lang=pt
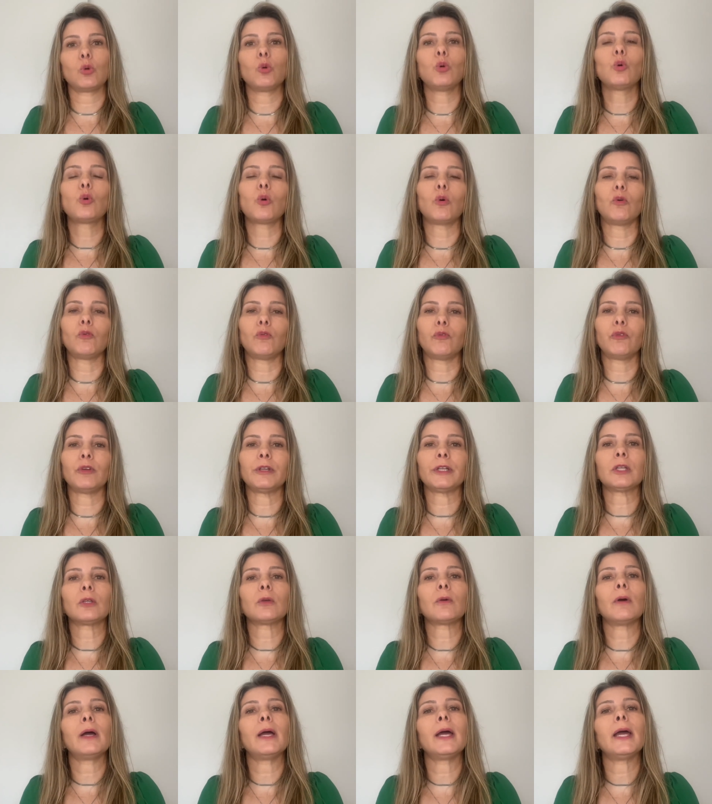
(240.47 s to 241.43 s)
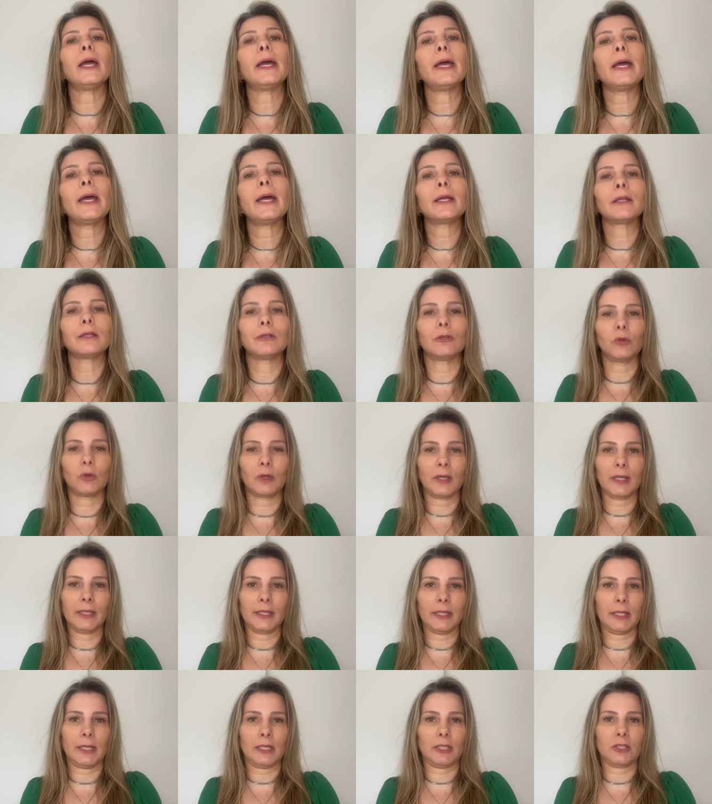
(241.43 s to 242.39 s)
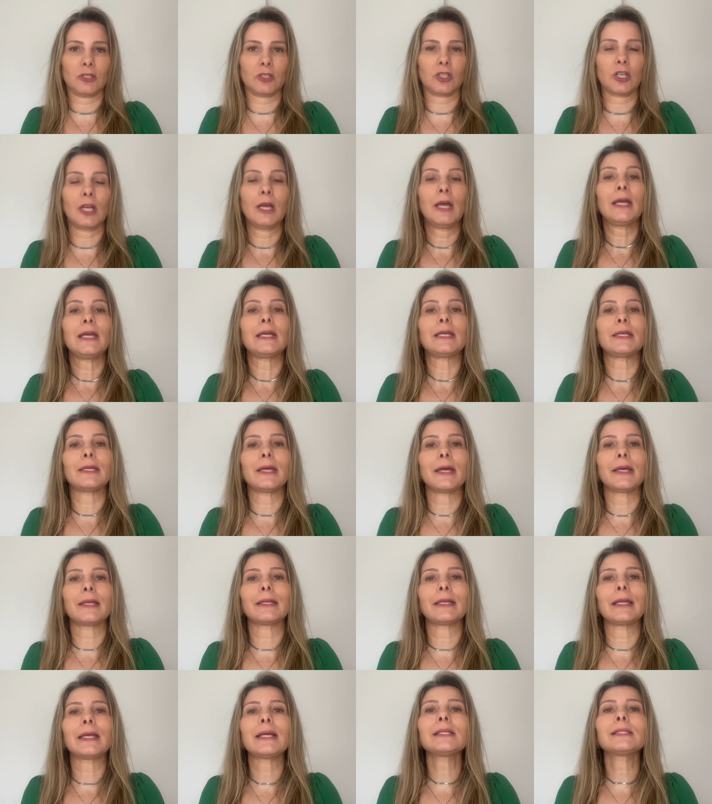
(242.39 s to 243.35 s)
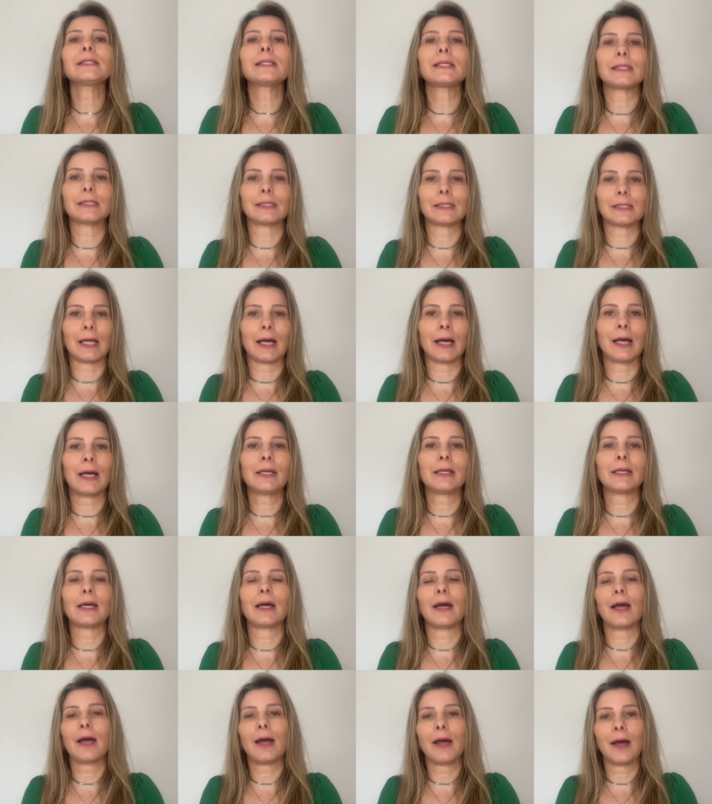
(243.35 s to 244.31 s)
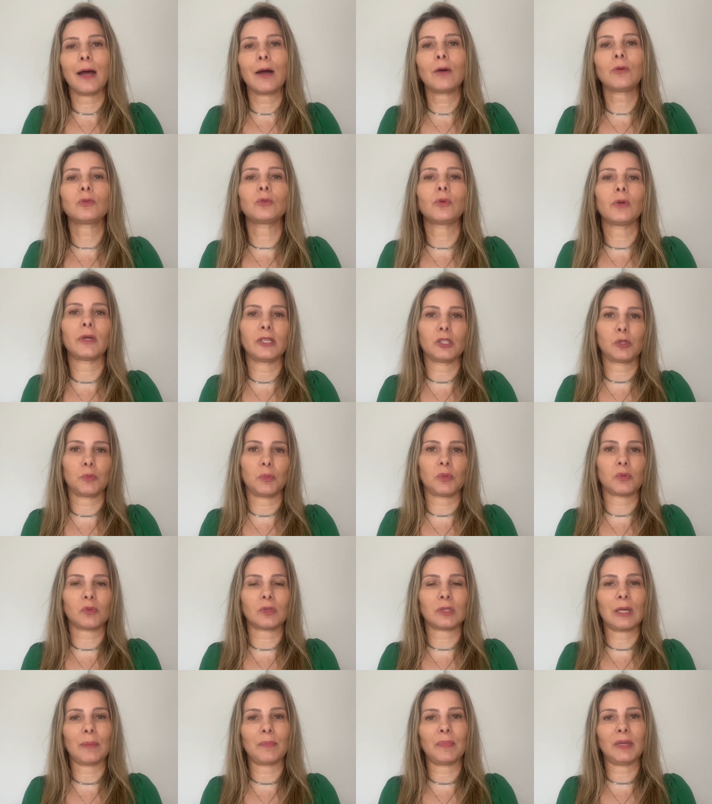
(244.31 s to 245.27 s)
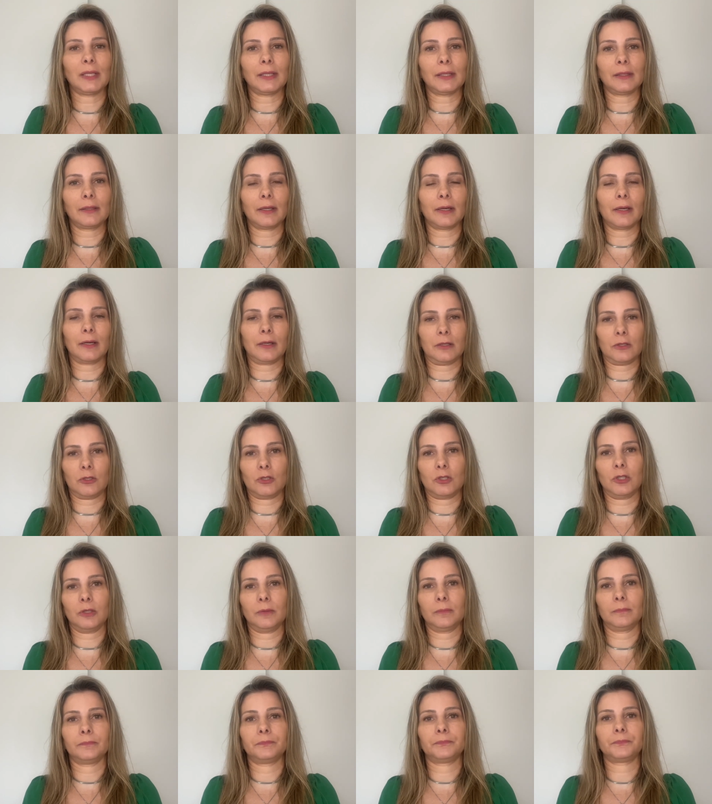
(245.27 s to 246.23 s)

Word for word: o conflito é do cliente e é necessária a autorresponsabilidade.